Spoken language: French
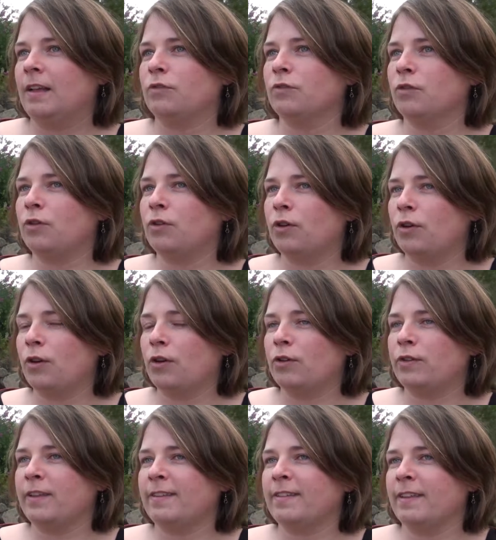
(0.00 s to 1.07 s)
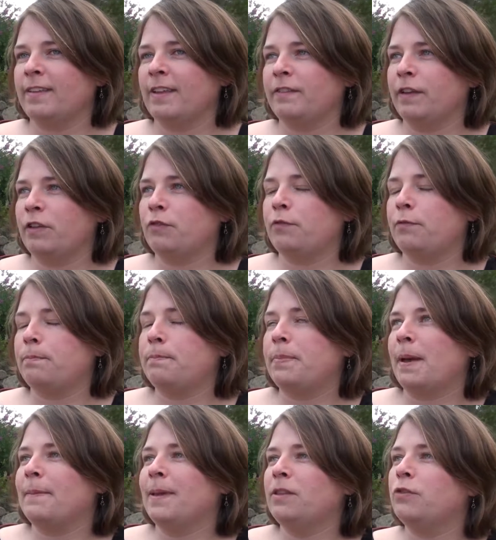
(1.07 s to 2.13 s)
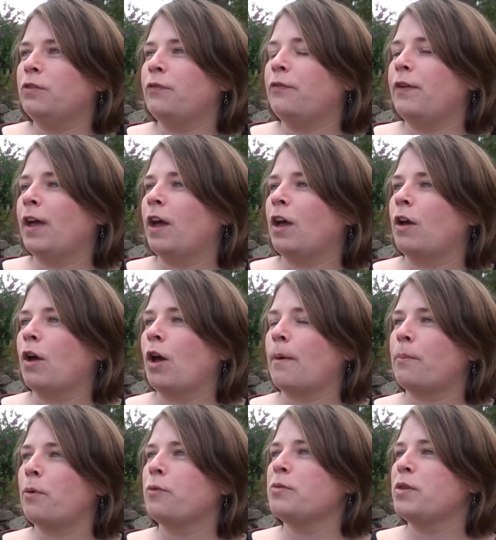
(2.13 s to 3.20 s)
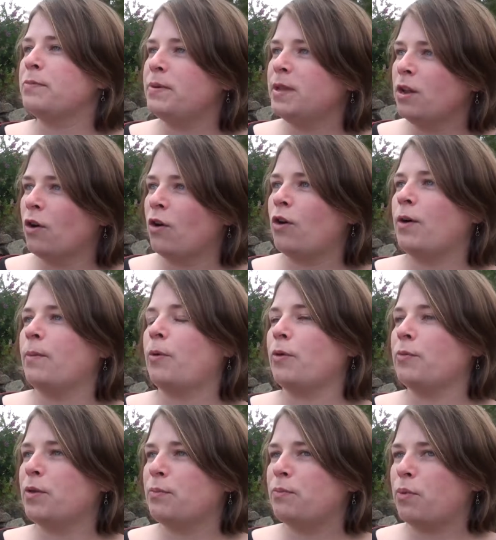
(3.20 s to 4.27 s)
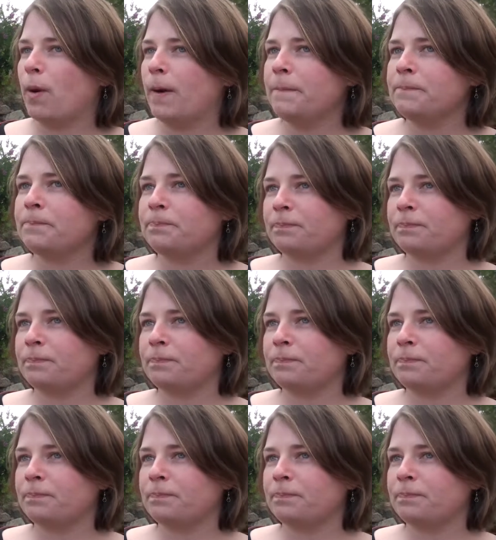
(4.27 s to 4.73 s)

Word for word: Donc euh, cette synthèse va nous permettre de faire un premier bilan, un premier point.